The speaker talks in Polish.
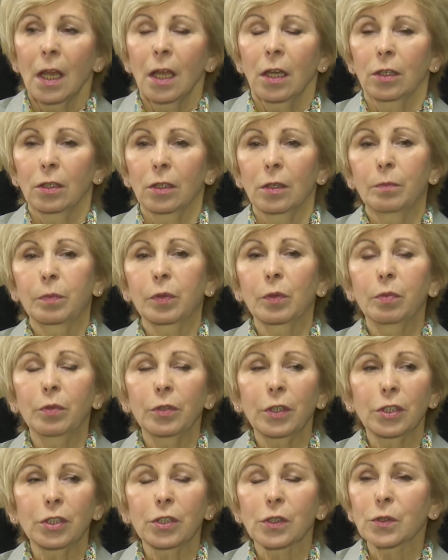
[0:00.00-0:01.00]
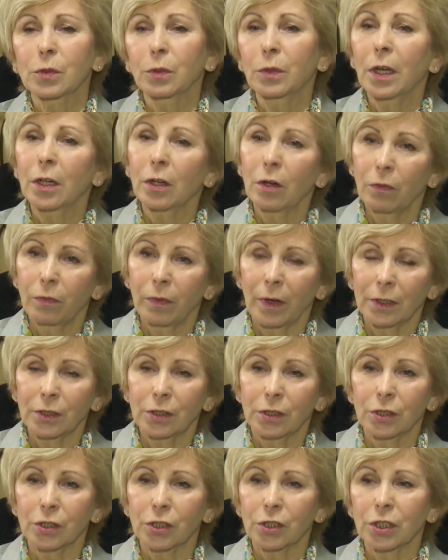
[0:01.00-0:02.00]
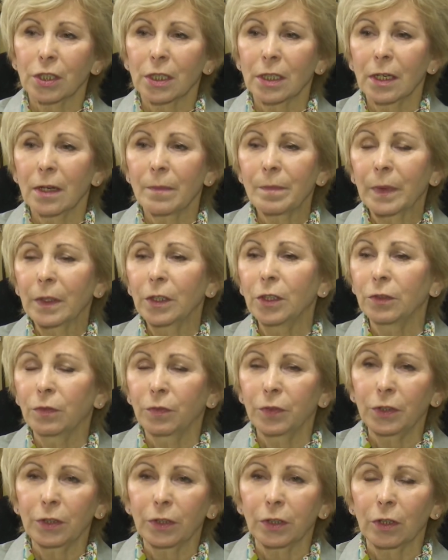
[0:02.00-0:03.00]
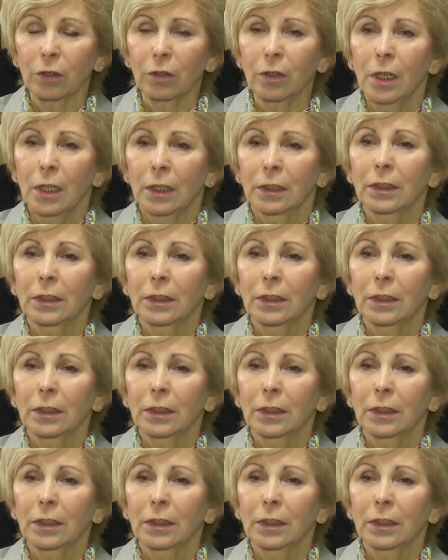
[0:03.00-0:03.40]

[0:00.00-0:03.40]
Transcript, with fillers: Y, próbuje się sugerować, że in vitro,